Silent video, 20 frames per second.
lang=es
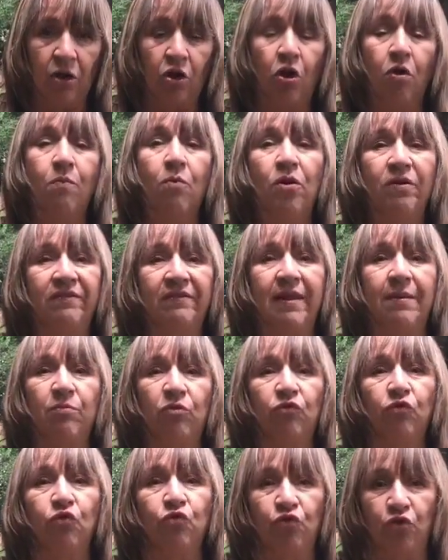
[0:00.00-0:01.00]
cómo
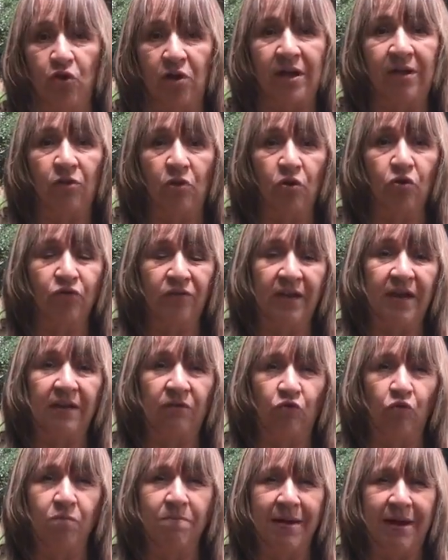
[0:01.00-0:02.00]
estamos funcionando los
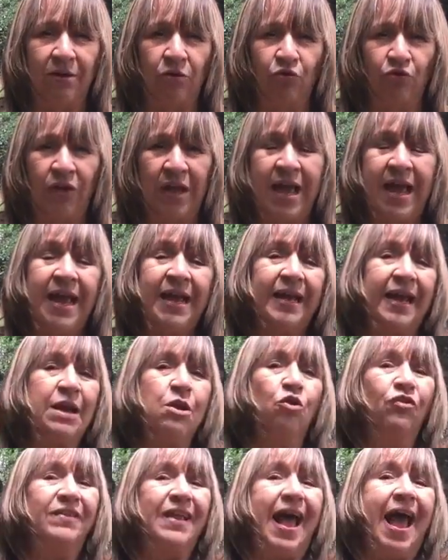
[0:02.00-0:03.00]
seres humanos,
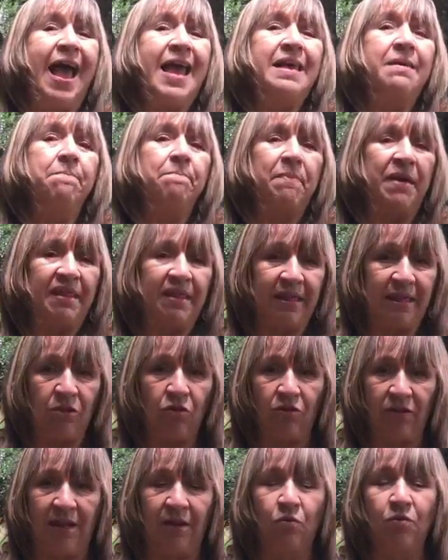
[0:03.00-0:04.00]
que nos ha
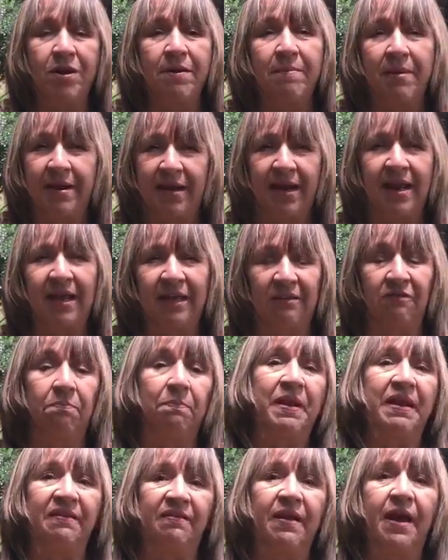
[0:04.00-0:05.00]
impedido de alguna manera
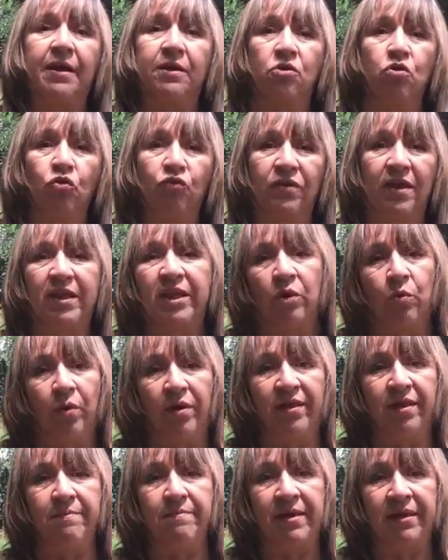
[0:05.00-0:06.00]
expresarnos
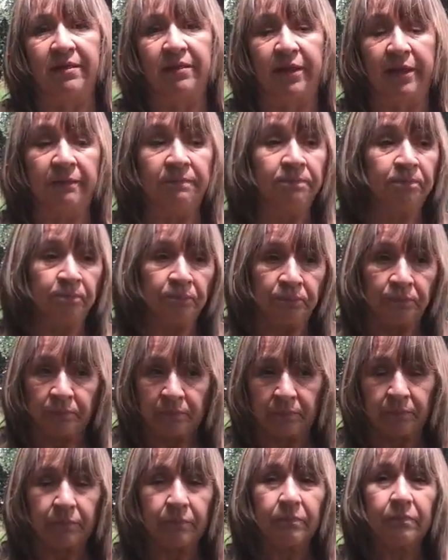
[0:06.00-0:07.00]
adecuadamente.
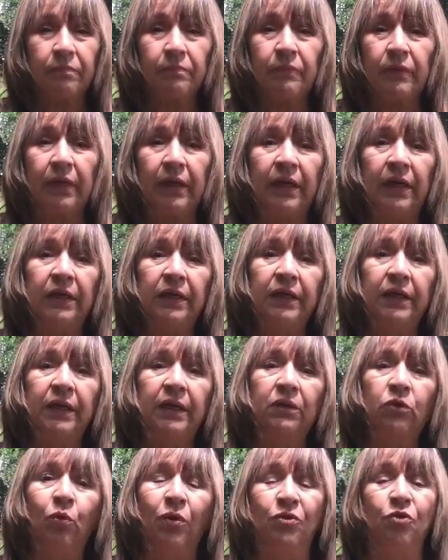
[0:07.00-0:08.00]

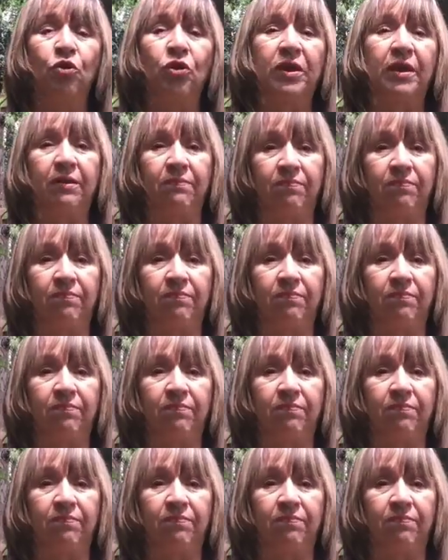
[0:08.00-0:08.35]
Eh, cuando